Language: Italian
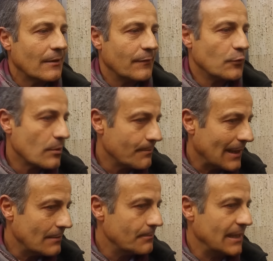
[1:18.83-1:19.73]

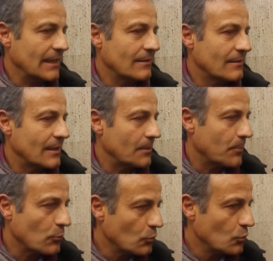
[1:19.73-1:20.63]
formalmente
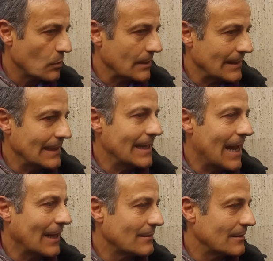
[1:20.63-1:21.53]
produrre
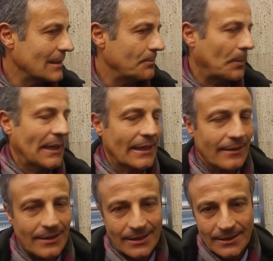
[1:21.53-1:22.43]
degli atti
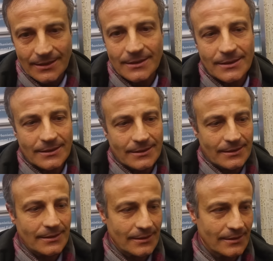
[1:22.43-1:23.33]
per
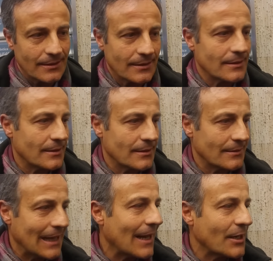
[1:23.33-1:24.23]

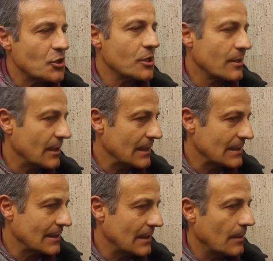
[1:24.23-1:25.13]
eh, dare
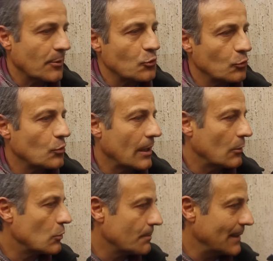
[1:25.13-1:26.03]
certezza della
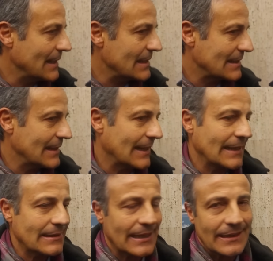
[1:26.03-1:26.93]
procedura urbanistica che
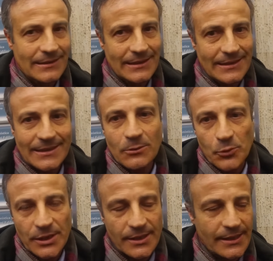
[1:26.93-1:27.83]
intende
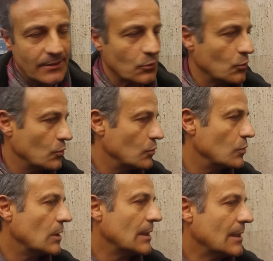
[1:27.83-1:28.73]
seguire
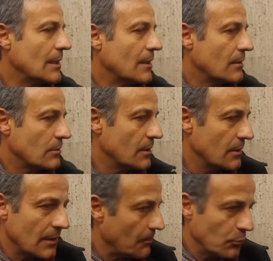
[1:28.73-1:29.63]
su eh,
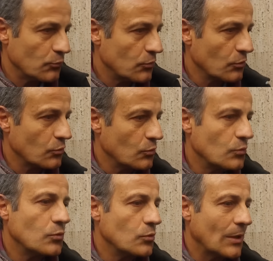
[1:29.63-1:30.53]
appunto
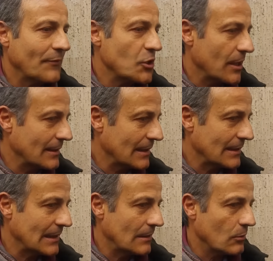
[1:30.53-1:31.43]
sulla
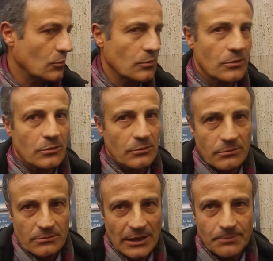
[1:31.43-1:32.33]
vicenda
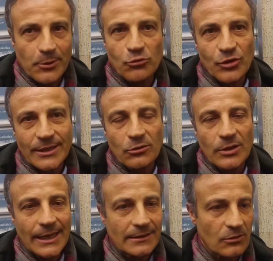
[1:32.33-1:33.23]
dello, del
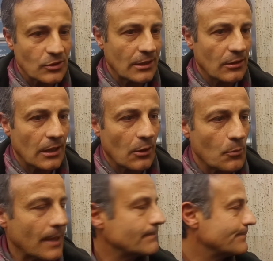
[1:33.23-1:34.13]
progetto legato allo Stadio della Roma.